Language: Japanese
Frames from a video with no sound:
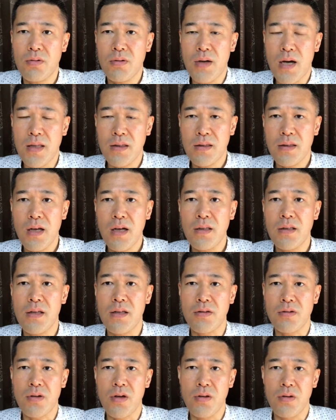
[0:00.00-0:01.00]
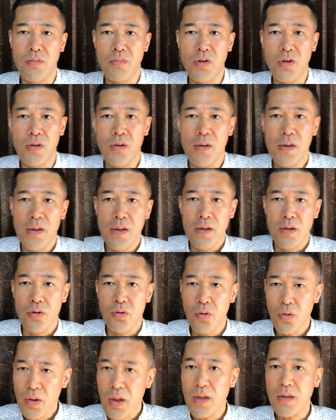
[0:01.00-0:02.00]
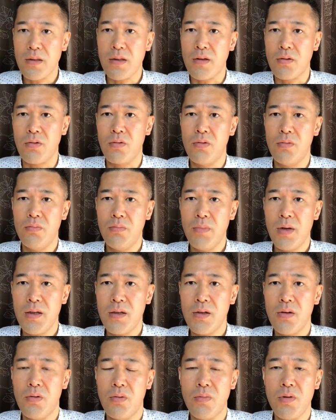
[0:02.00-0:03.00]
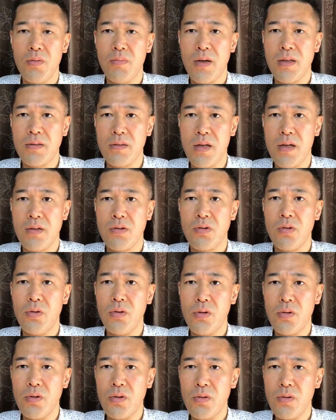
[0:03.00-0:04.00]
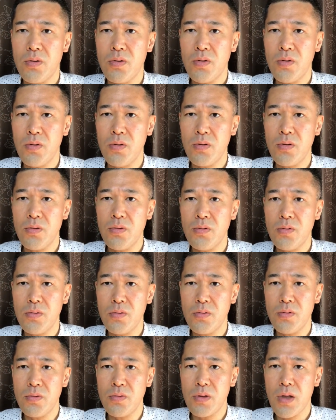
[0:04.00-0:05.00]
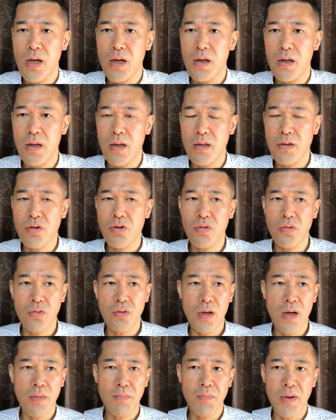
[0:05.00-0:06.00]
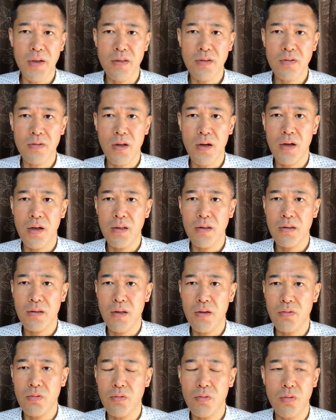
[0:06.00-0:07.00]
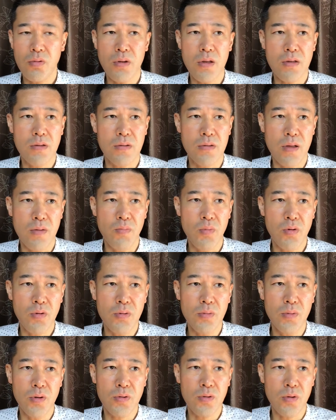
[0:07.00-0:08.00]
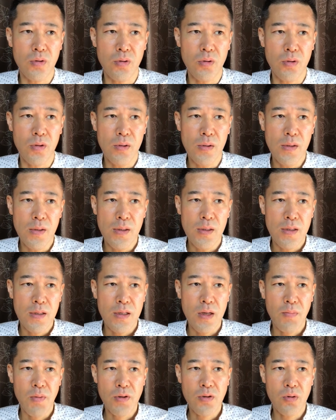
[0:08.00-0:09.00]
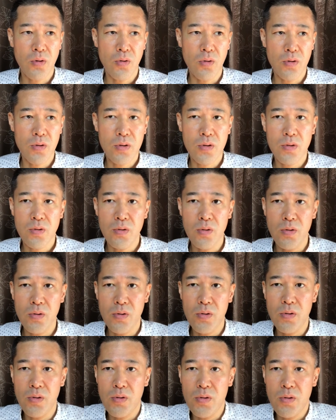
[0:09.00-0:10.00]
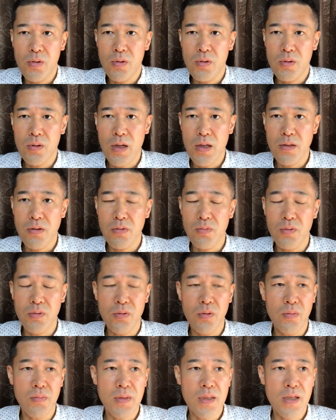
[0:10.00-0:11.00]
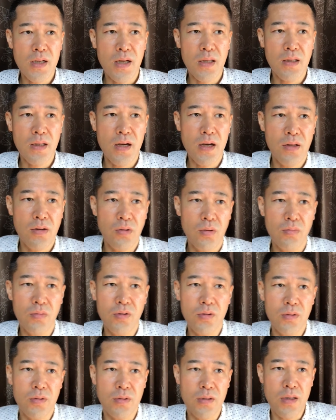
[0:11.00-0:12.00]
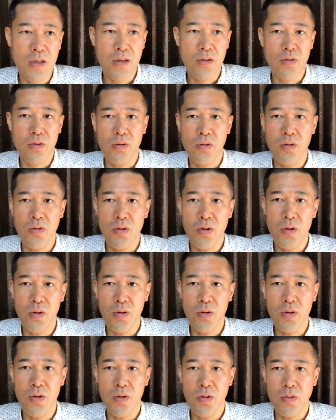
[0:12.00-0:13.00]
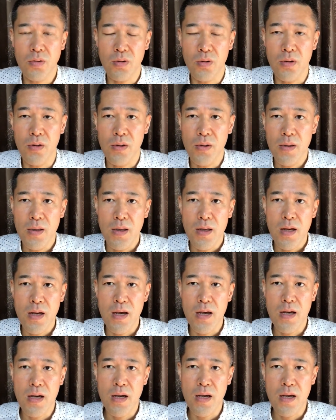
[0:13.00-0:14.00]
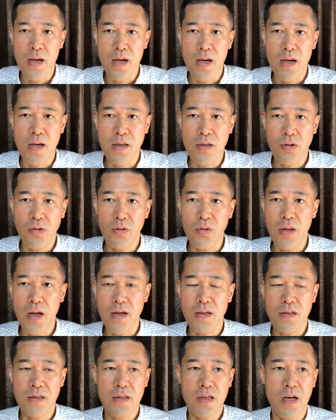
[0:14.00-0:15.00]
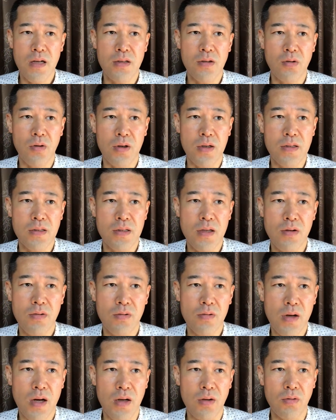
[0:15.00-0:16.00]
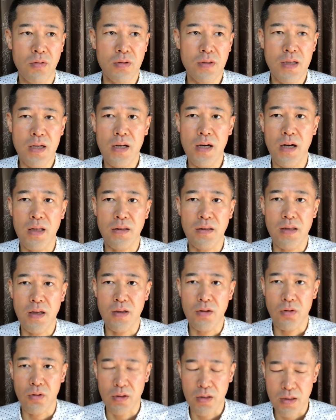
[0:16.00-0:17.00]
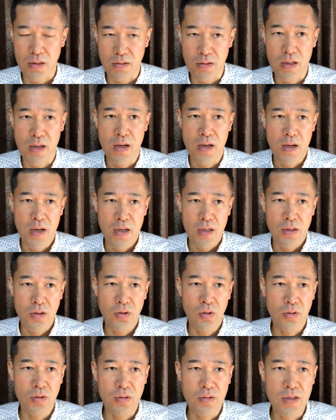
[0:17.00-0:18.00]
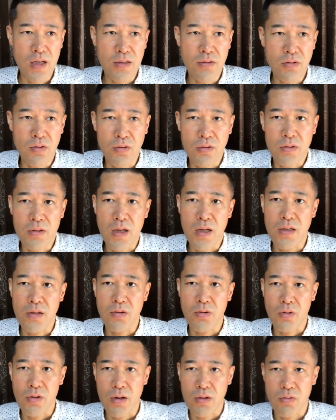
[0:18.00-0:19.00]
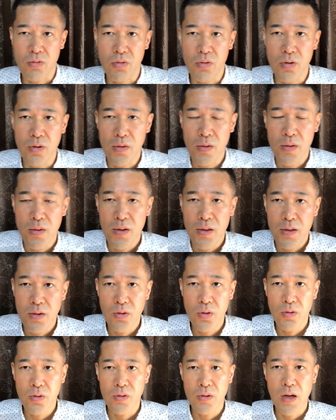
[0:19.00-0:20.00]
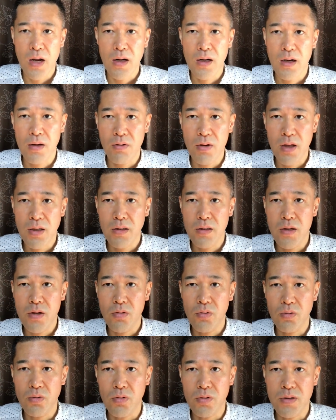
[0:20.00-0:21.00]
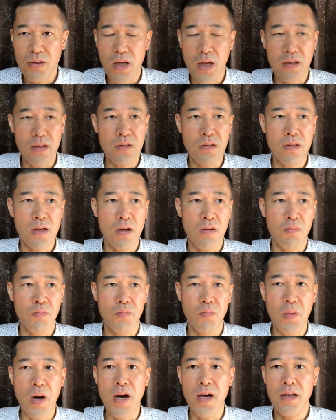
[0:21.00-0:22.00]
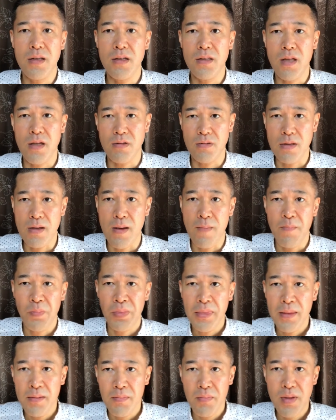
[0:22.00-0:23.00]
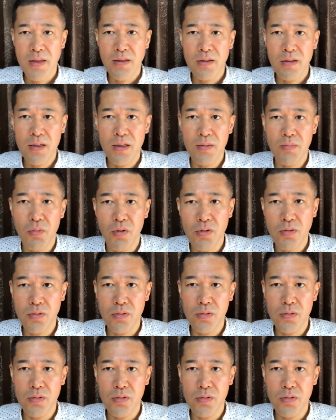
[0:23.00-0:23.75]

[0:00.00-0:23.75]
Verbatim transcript: とあったんですけども、良かったとほんまに思いますね。そういう例がね、中途半端につながってるとですね、僕もそのやっぱその人が自分の味方やと思って、こういろいろと相談したりとかしてる可能性があったりとかですね、いろいろ誘ったりとか、こういろいろ何かをやっていこうとしたりした場合にですね、別に僕